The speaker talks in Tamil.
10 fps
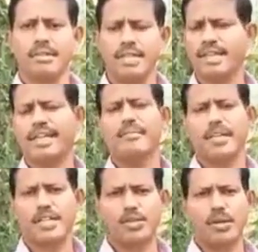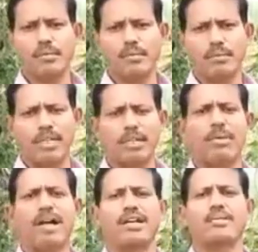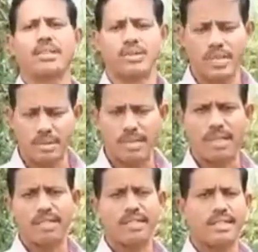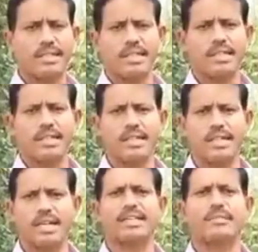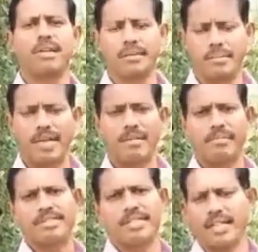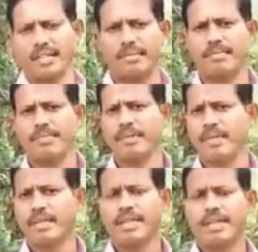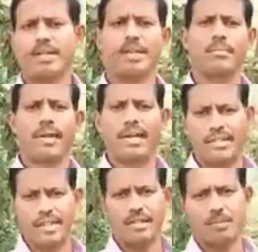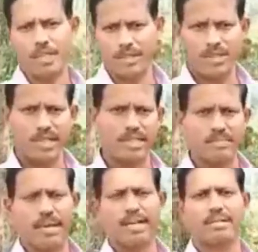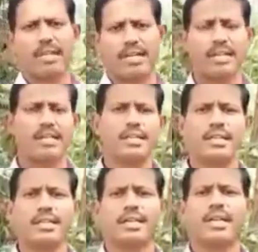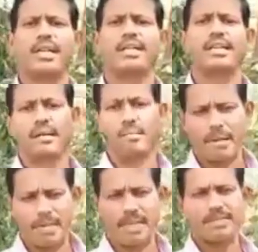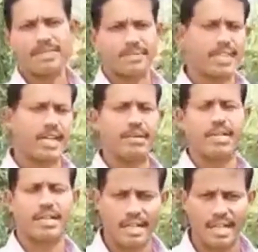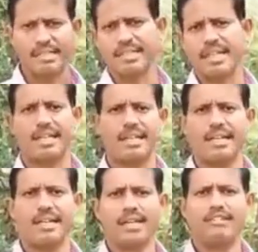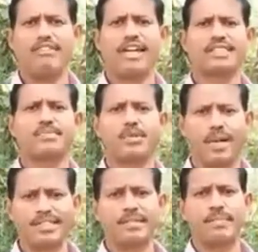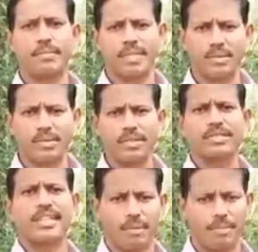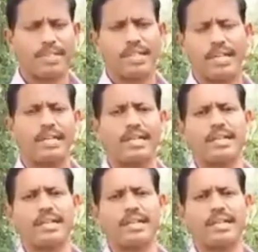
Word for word: இயற்கை மருத்துவம் மற்றும் மாற்று மருத்துவ நிபுணர் இளந்தமிழன் இப்ராஹிம் பேசுகிறேன் என்னோடய பழைய வீடியோ புதிய வீடியோ எல்லாத்தையும் பார்க்கணும்னா கீழே இருக்கிற பெல் பட்டன் சப்ஸ்கிரைப் பட்டன் ரெண்டையும் அழுத்துங்க ஃபேஸ்புக் வாட்ஸ்அப்பில் மற்றவங்களுக்கு ஷேர் பண்ணுங்கள்